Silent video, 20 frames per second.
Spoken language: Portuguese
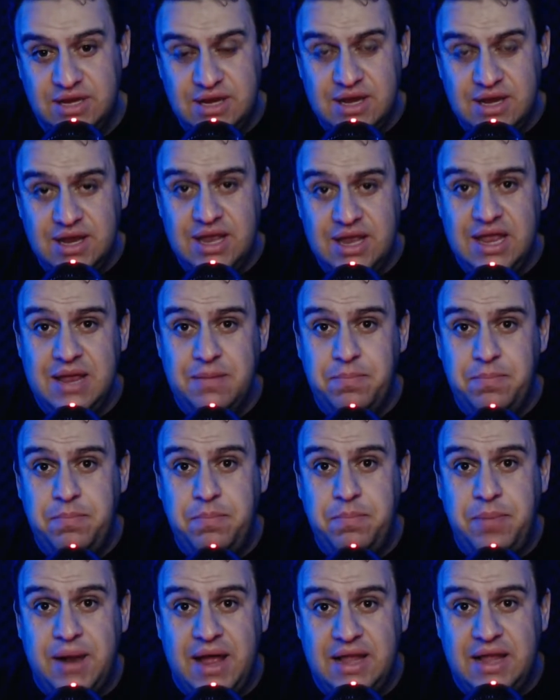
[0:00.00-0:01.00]
E
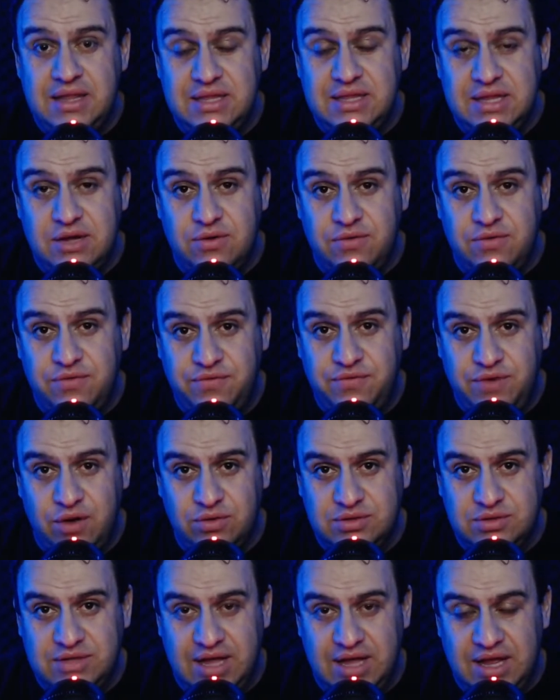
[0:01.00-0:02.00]
para não
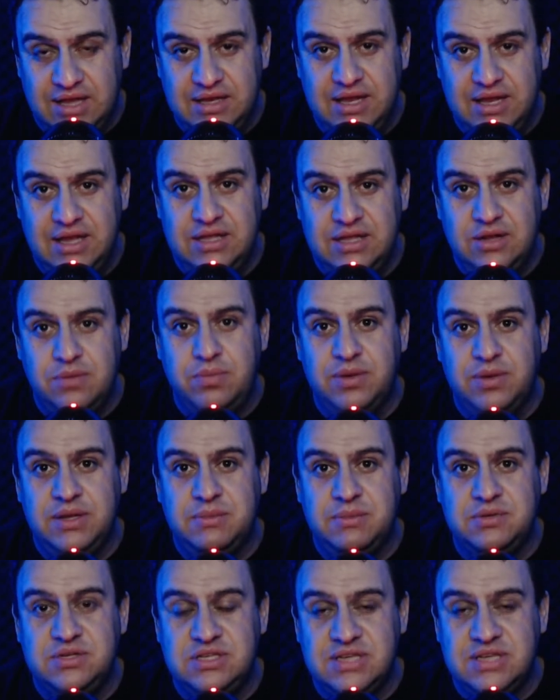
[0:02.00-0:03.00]
faltar, né? Não
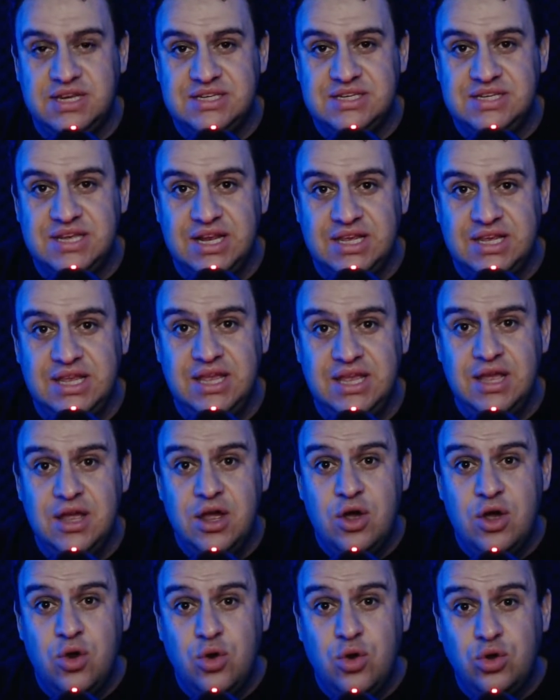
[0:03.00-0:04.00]
podemos esquecer aqui
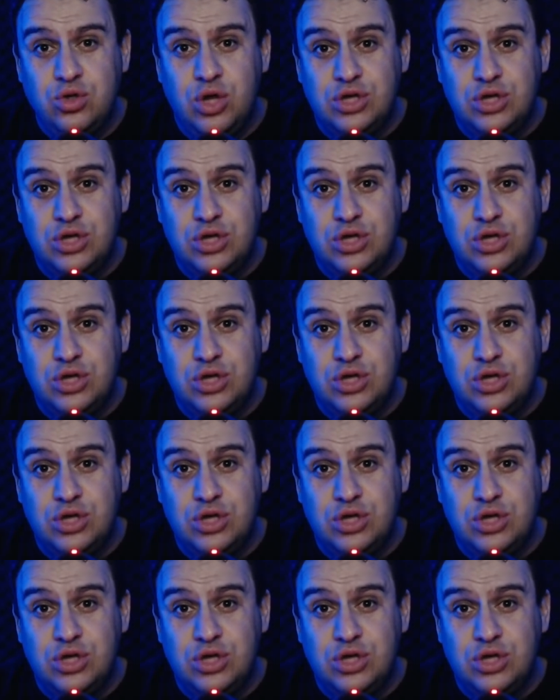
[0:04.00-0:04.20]
o nosso